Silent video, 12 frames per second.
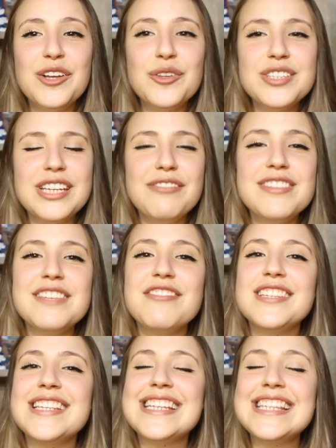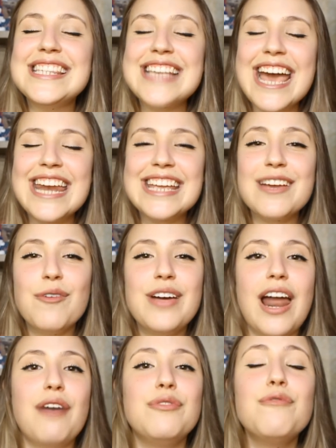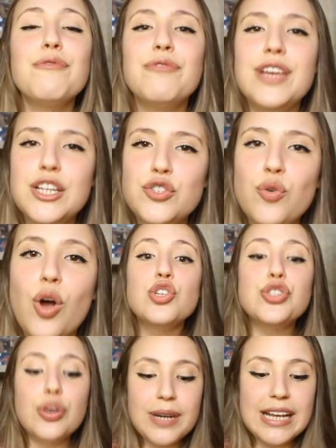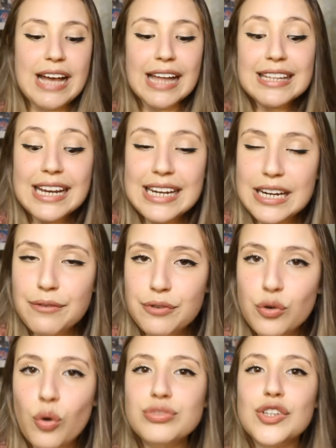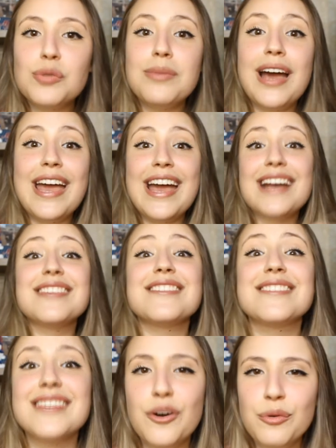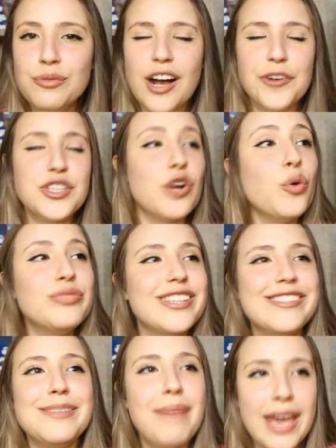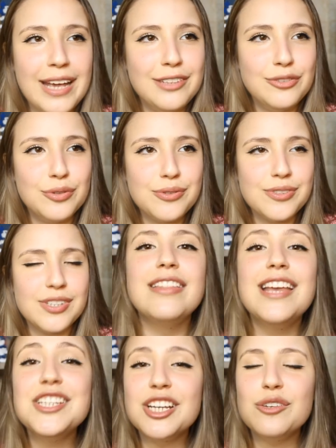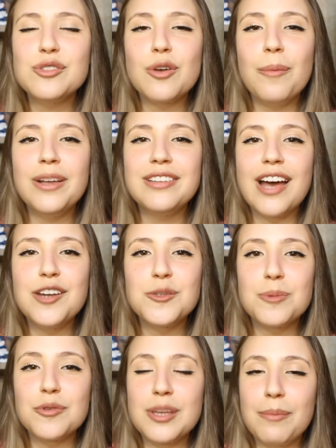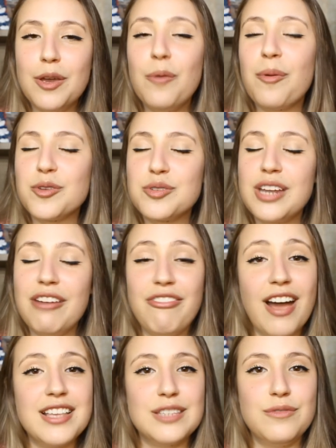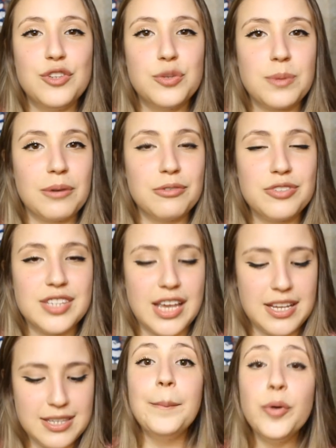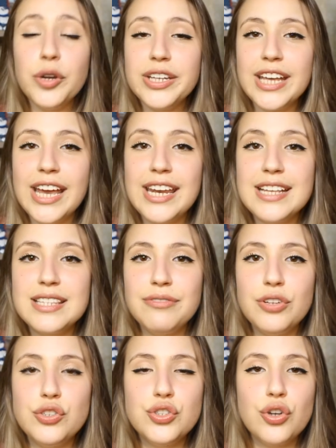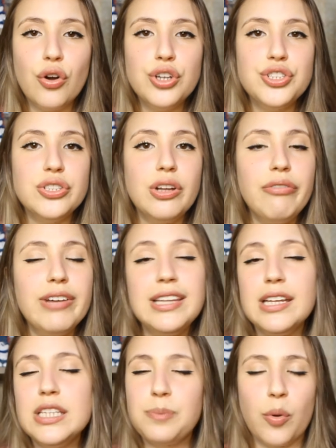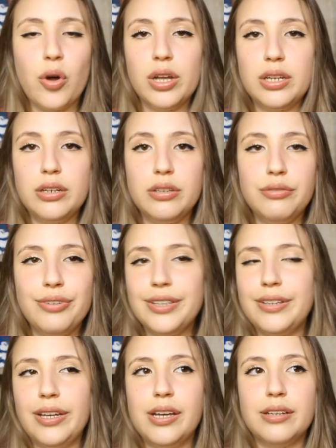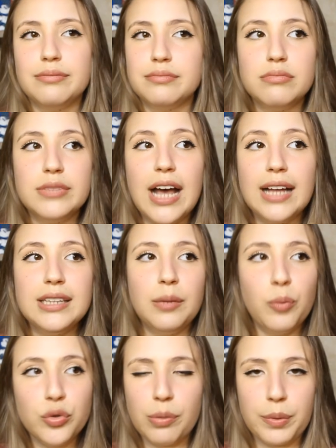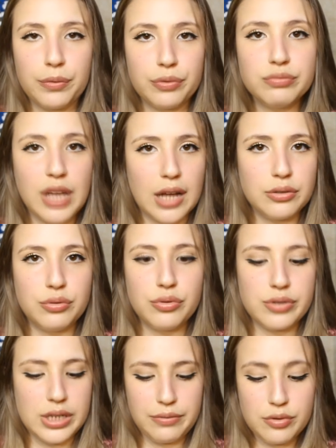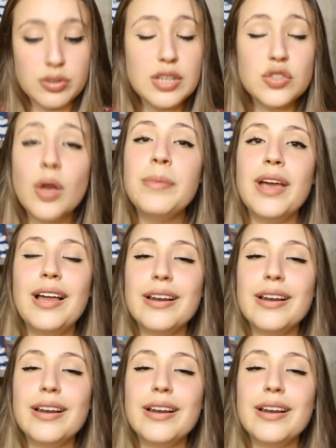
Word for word: Inclusive, se vocês quiserem que eu grave um vídeo sobre cada livro contando minha reação aos acontecimentos, deixa aqui nos comentários pra eu saber, eu posso gravar esses vídeos pra vocês. Porque nesse vídeo de hoje não vai ter spoiler, não vai ter nada muito aprofundado nos livros, é só minha